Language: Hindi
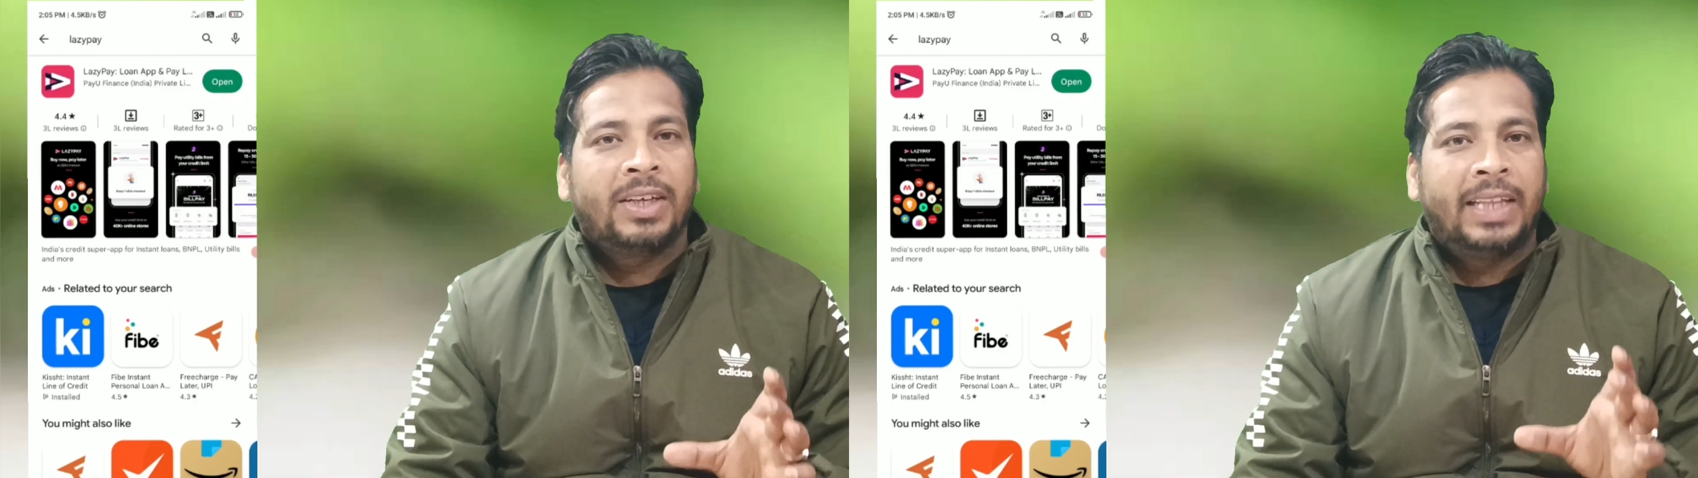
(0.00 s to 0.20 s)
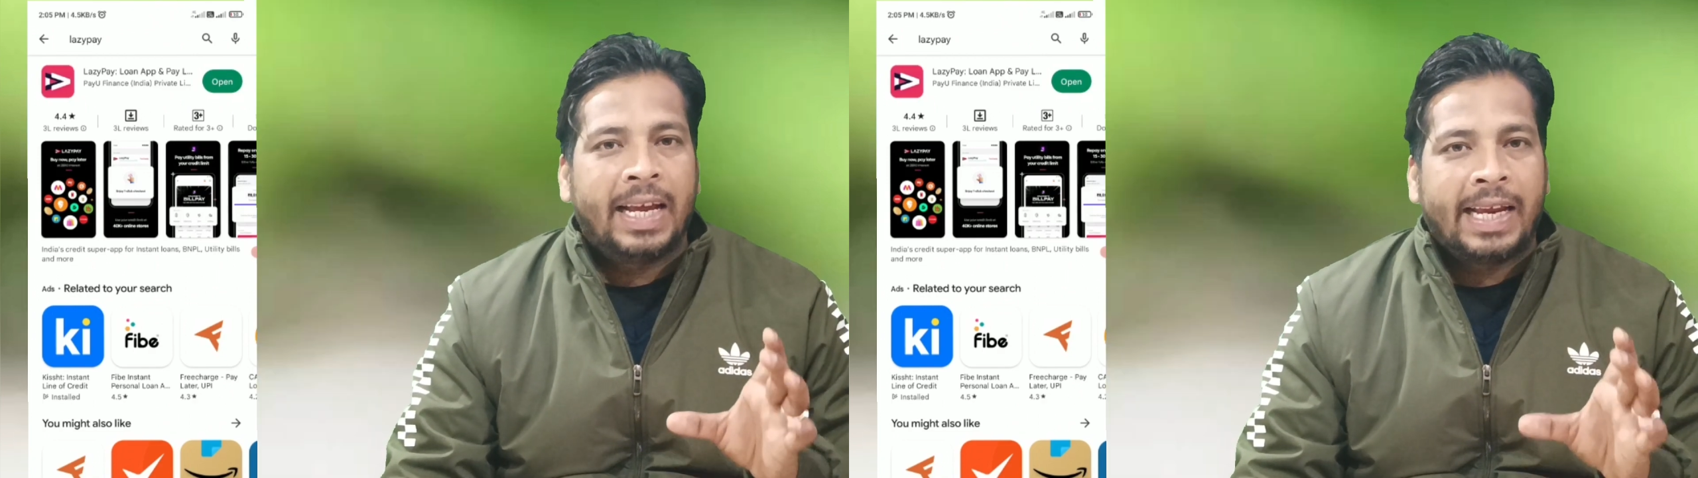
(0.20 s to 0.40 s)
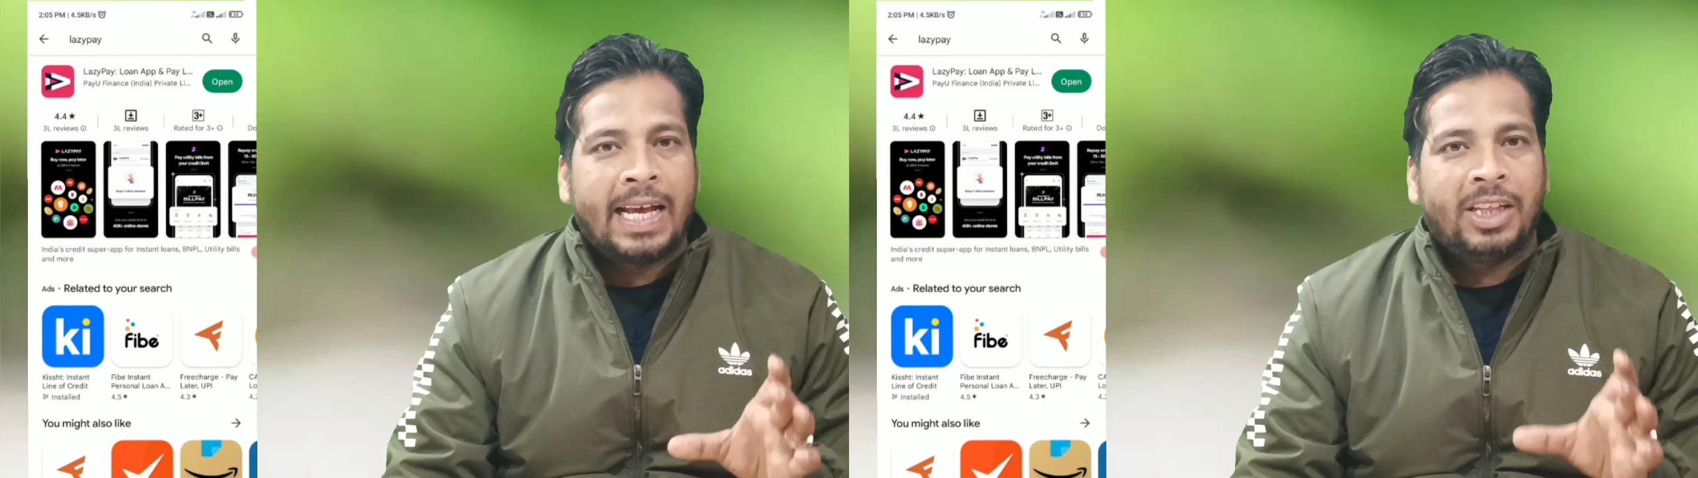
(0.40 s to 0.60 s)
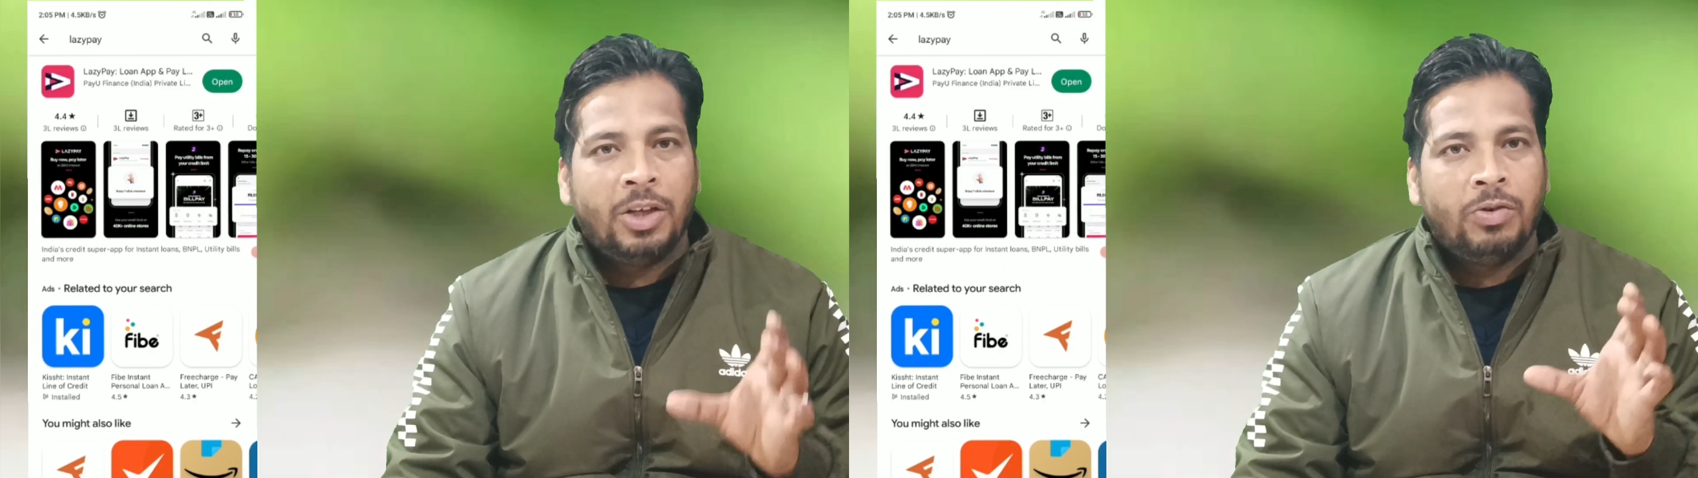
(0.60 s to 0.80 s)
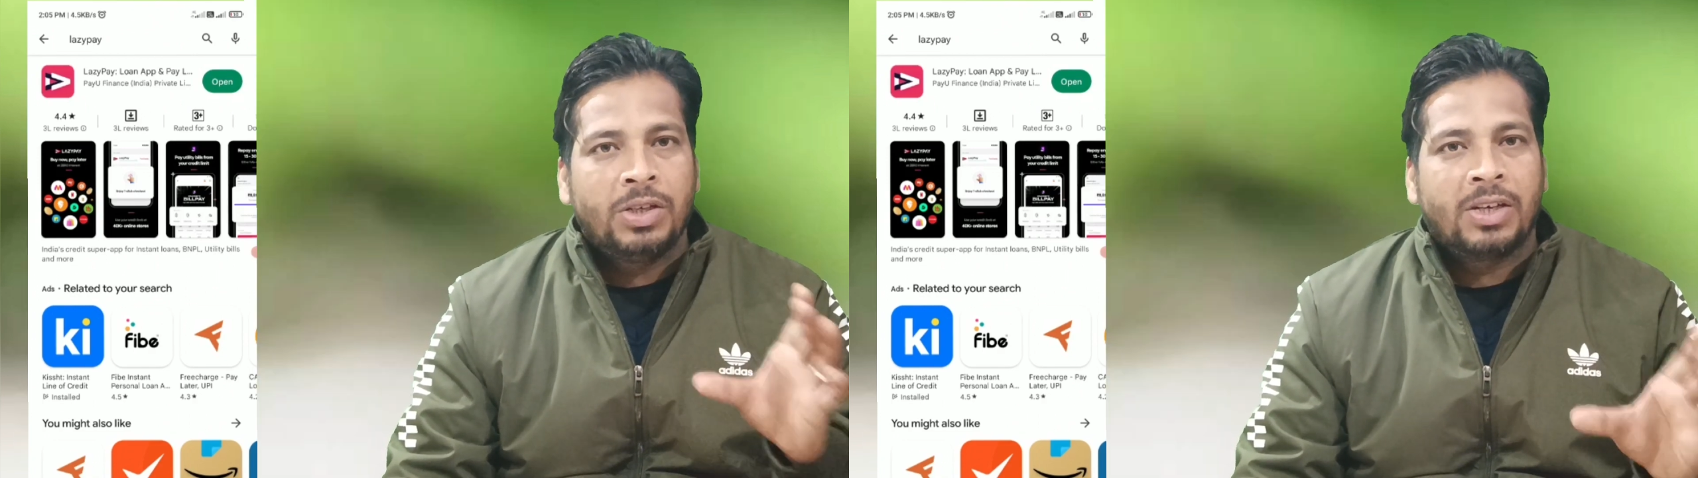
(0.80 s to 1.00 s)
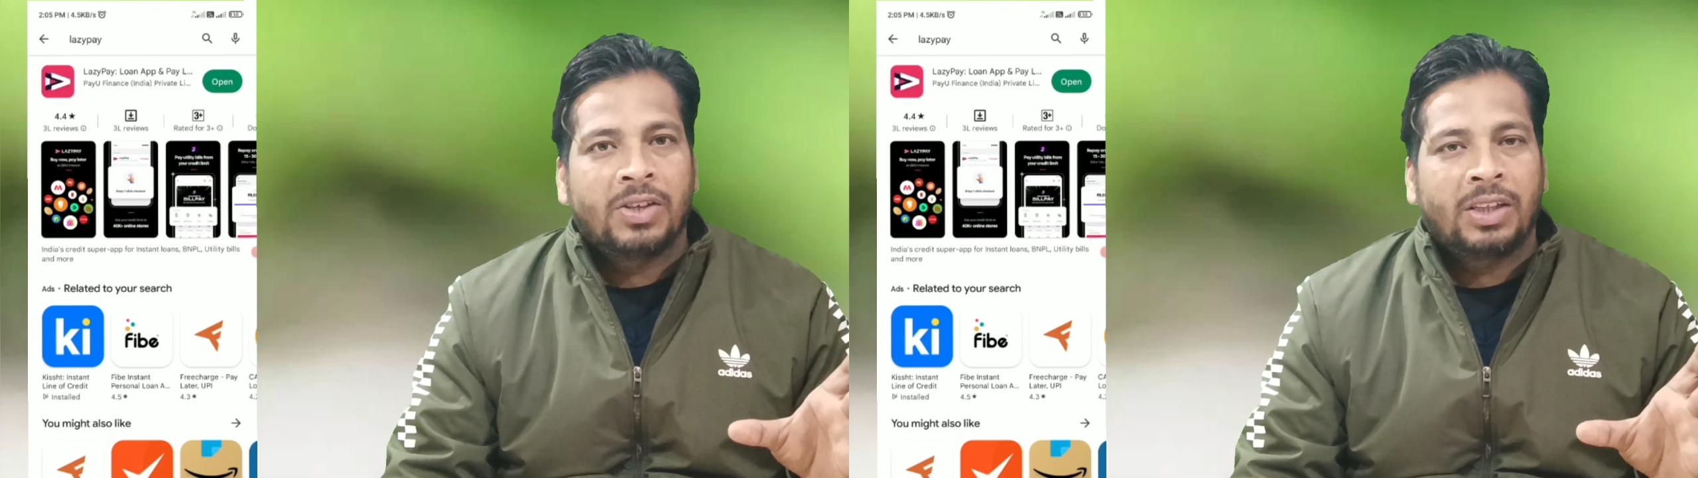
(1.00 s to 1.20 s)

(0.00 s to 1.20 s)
सकते हैं कैसे यूज कर